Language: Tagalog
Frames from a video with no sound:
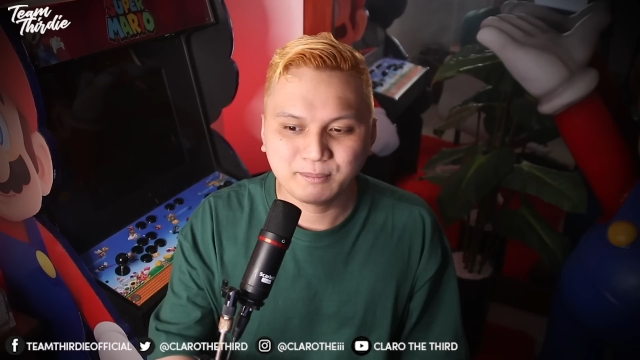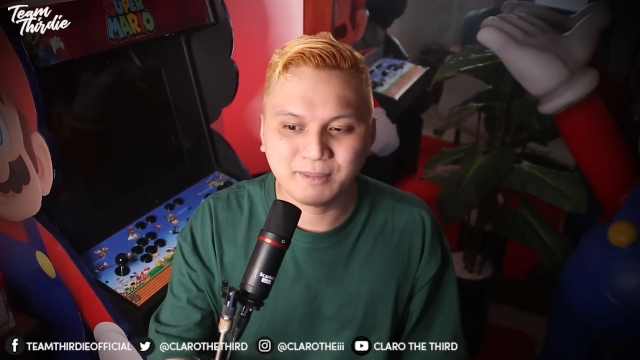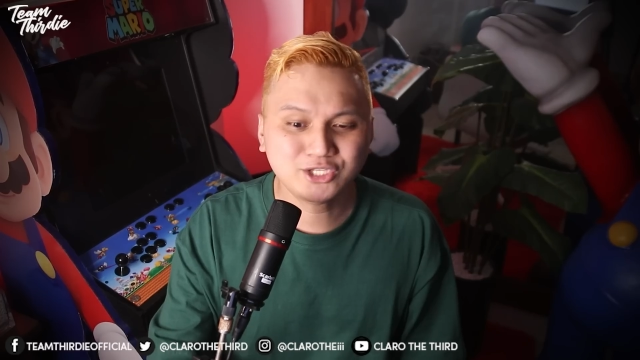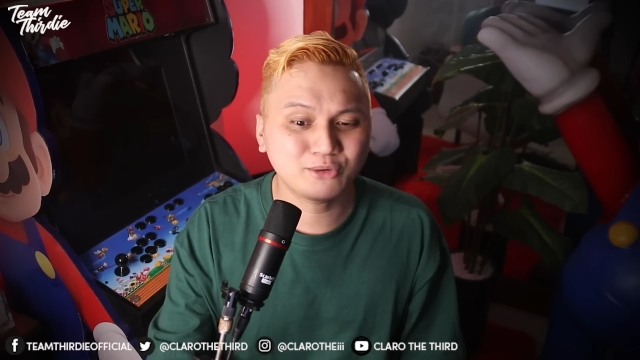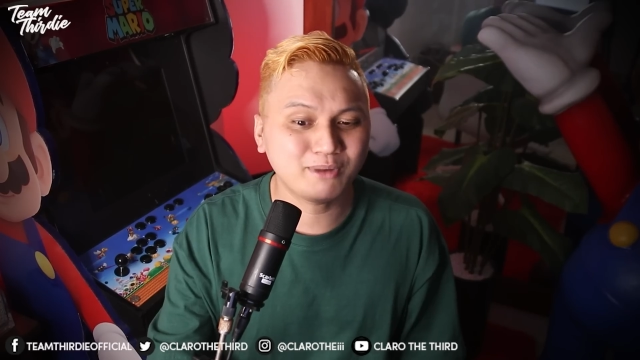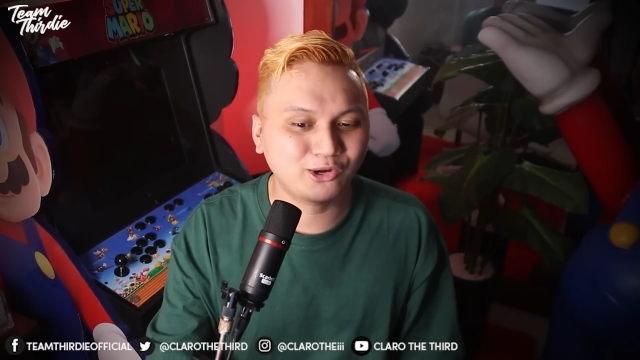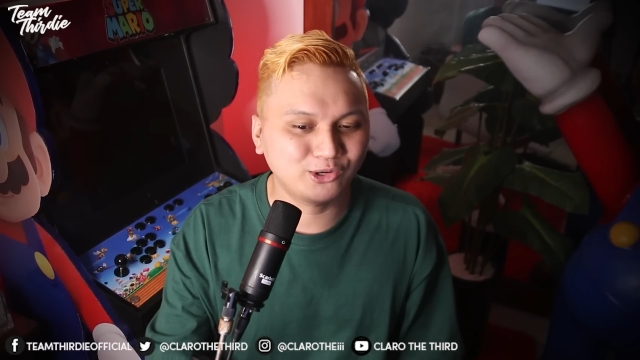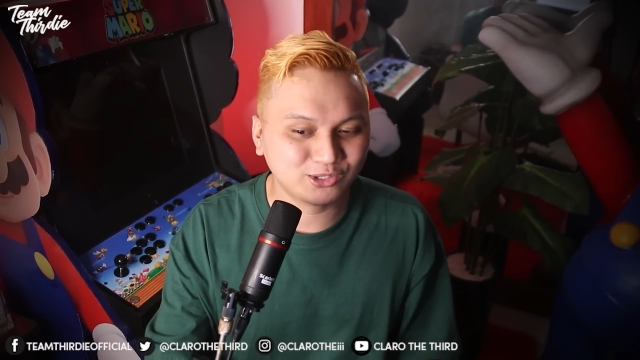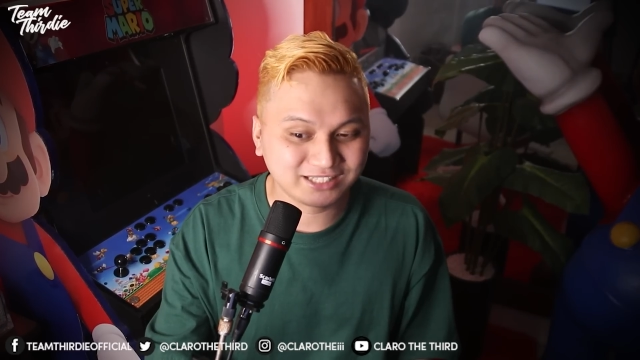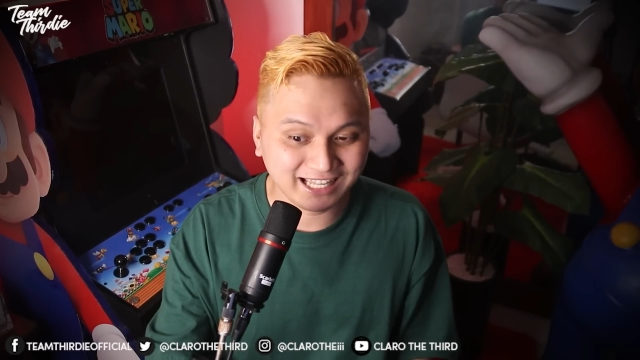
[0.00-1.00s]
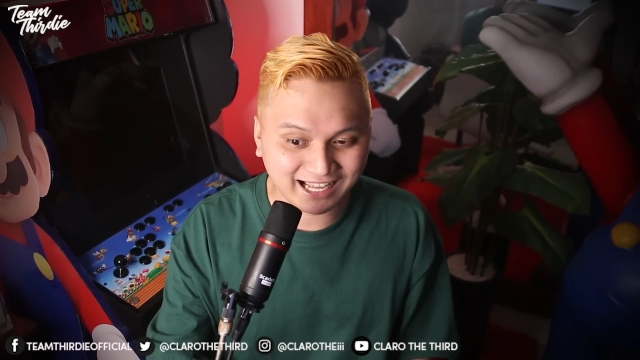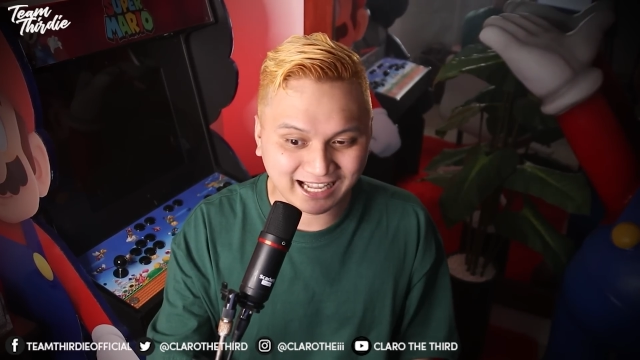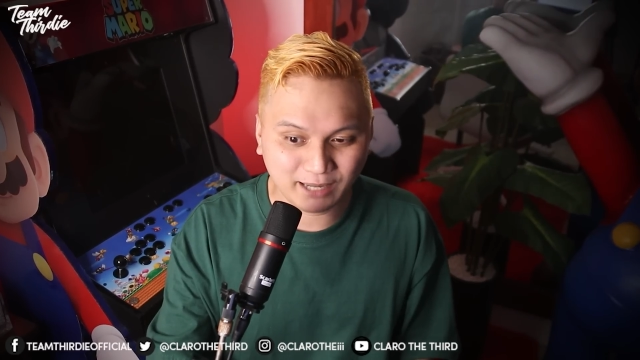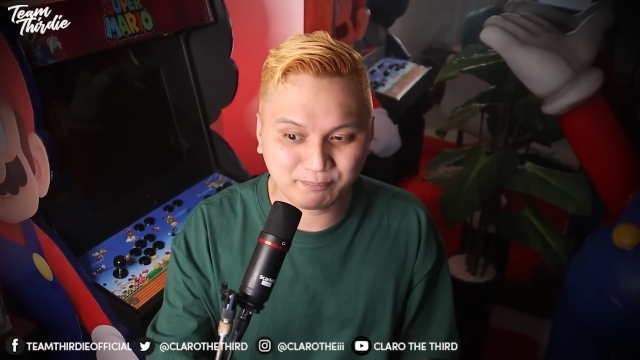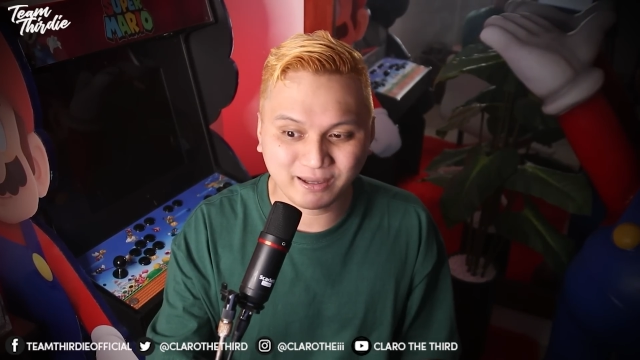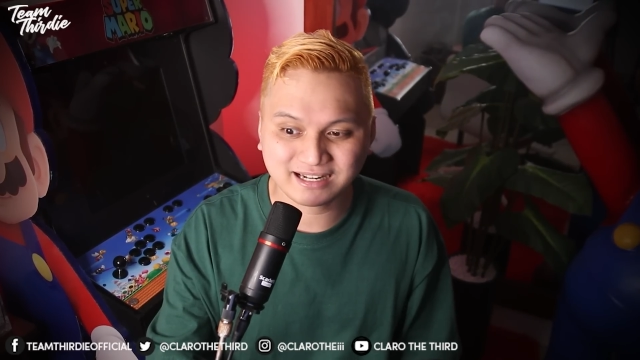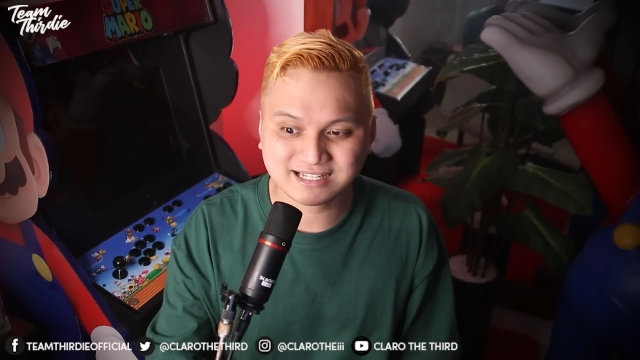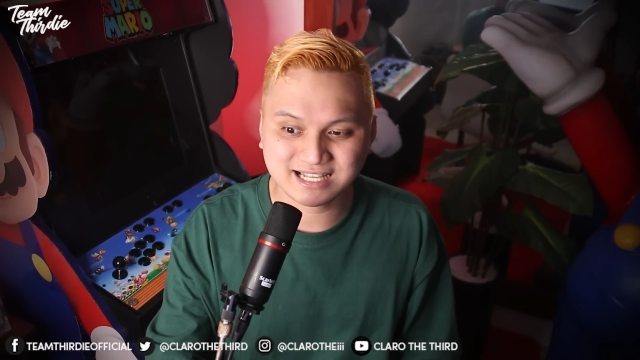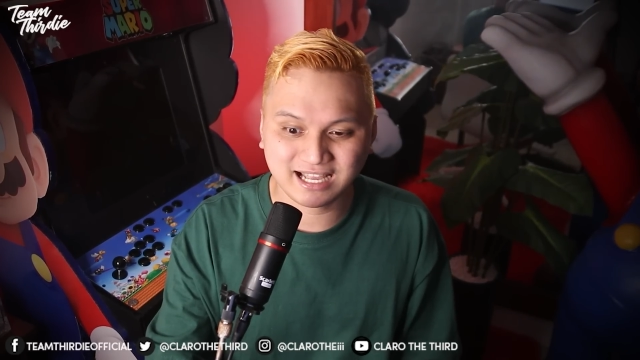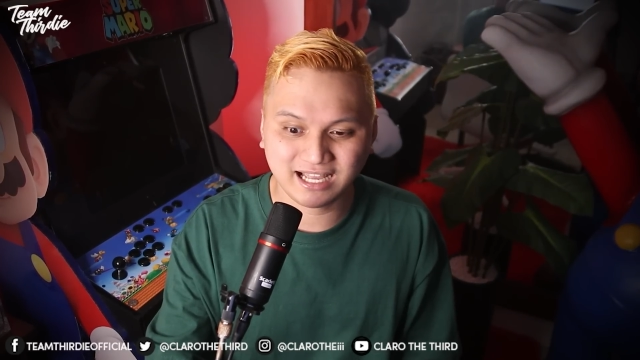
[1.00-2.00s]
medyo magulo talaga para
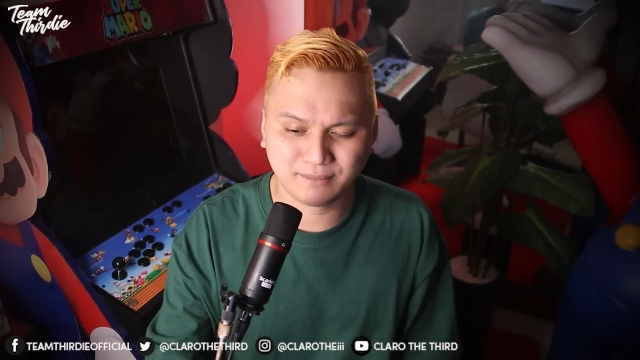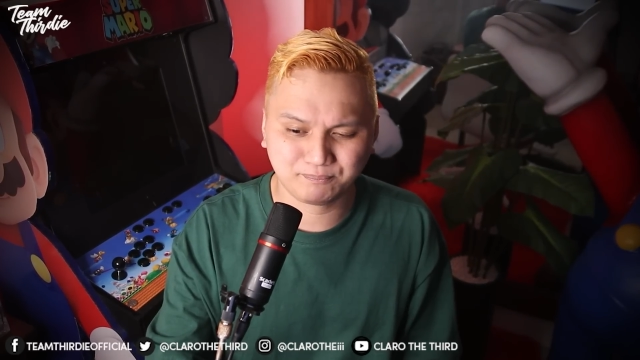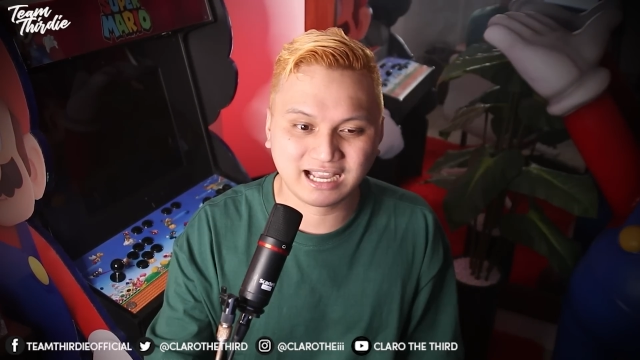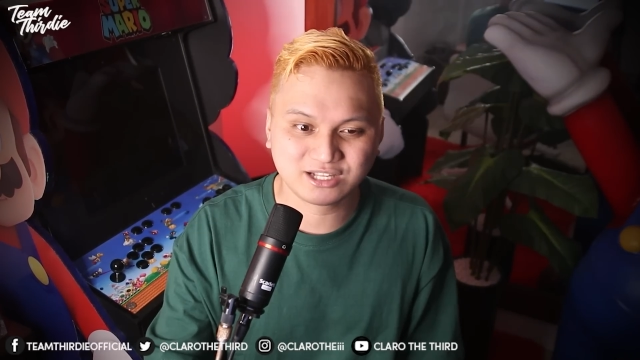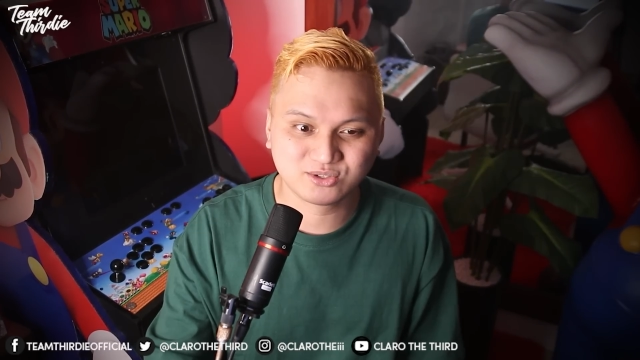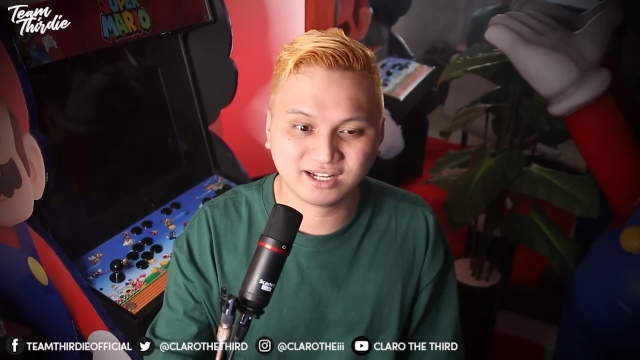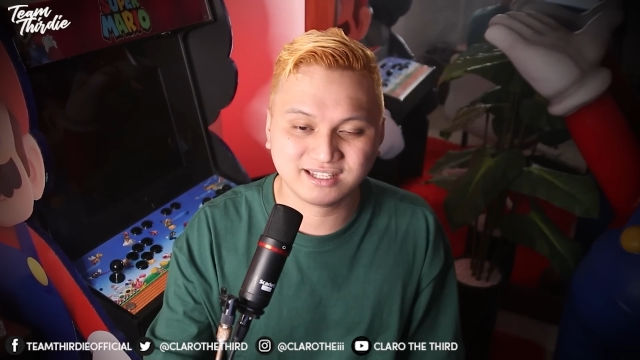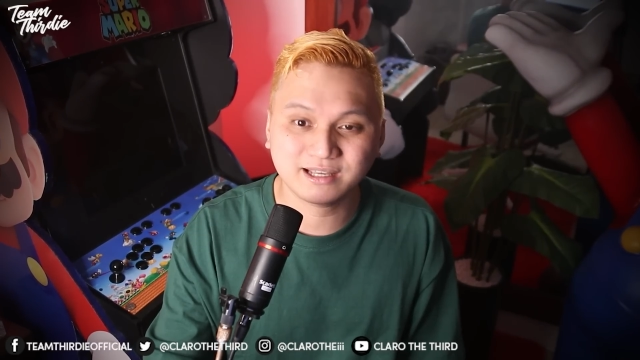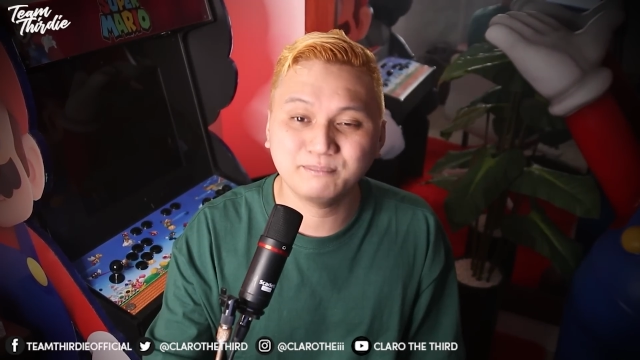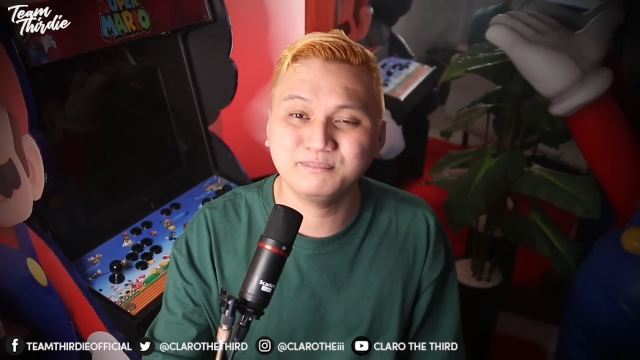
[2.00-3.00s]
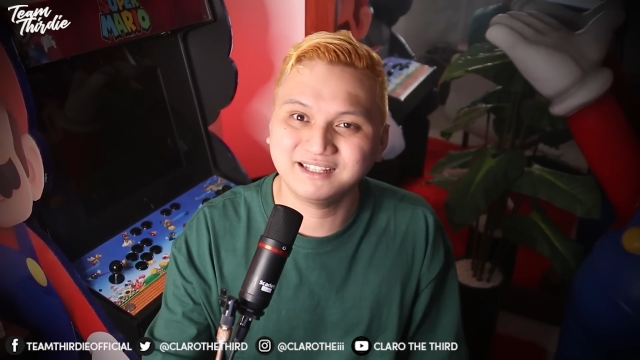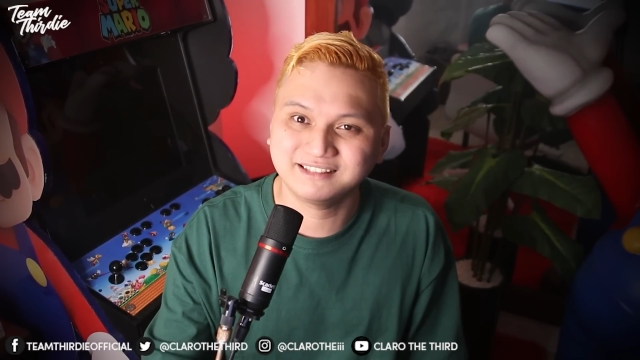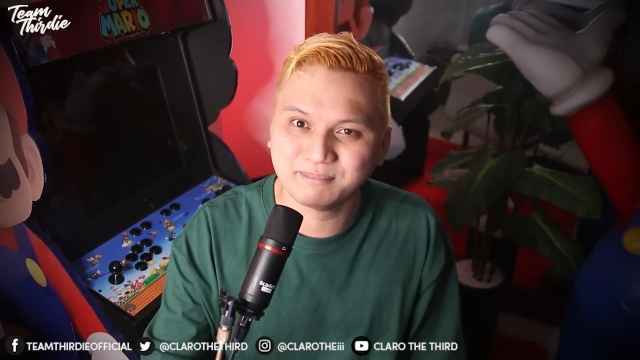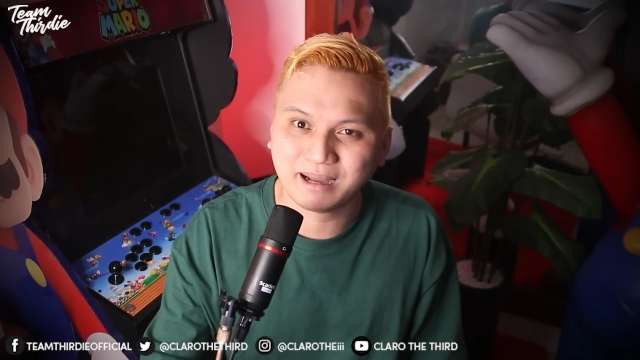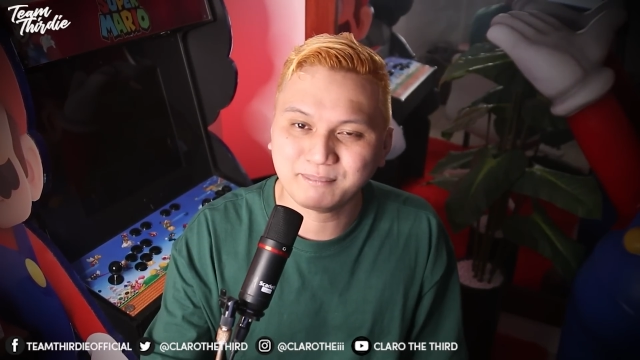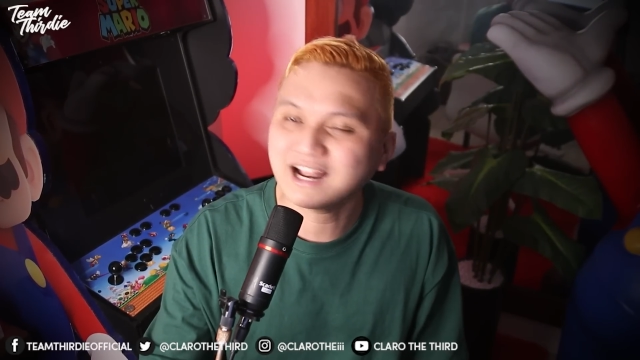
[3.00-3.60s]
sa kaso ng isang biktima.